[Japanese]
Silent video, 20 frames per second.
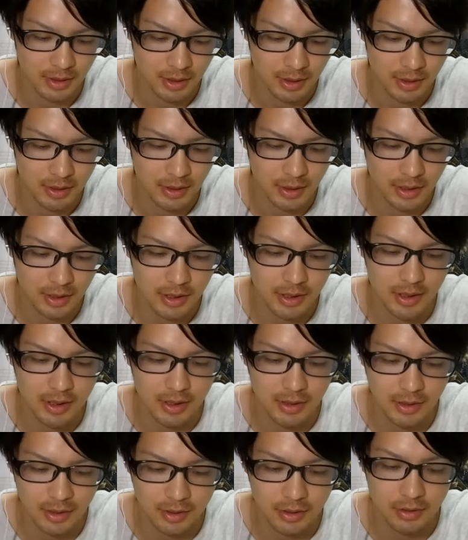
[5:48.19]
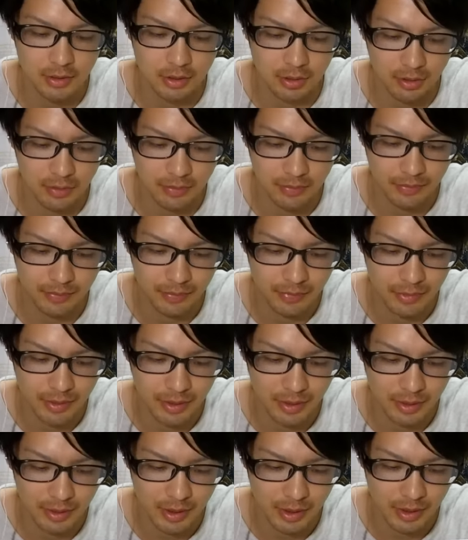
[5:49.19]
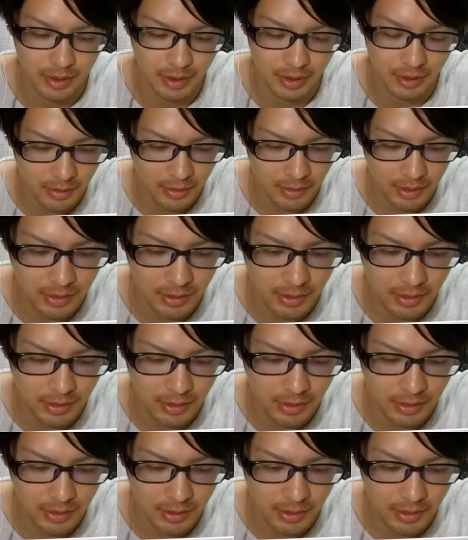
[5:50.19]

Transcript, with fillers: えー、先にテゾーロ、やりたい。